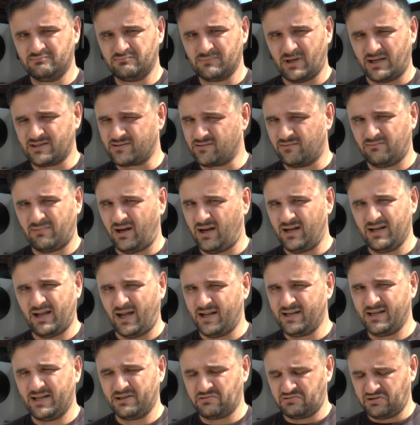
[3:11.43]
Also alle
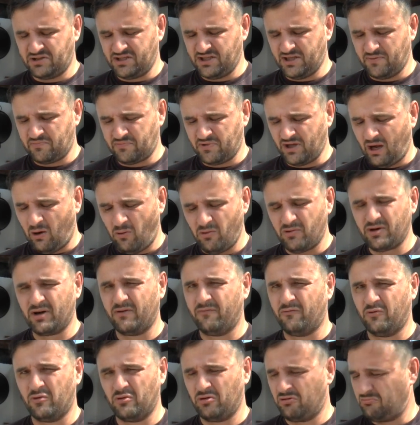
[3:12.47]
Anleitungen, die gibt, Rauch in
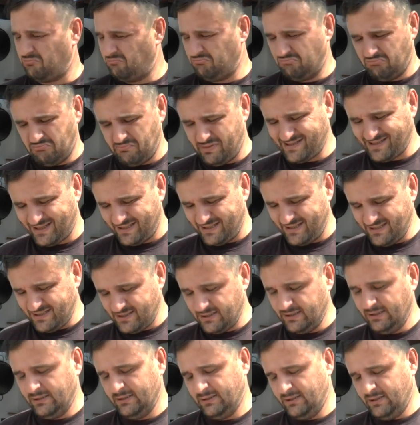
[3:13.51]
der Wohnung besser
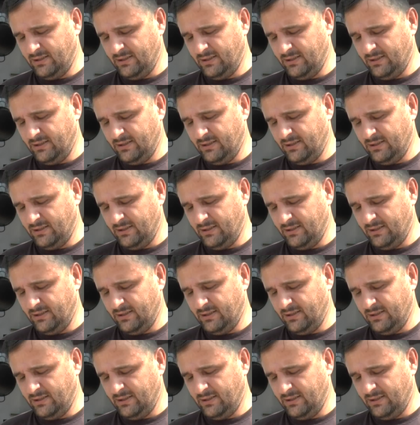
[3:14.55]
nicht.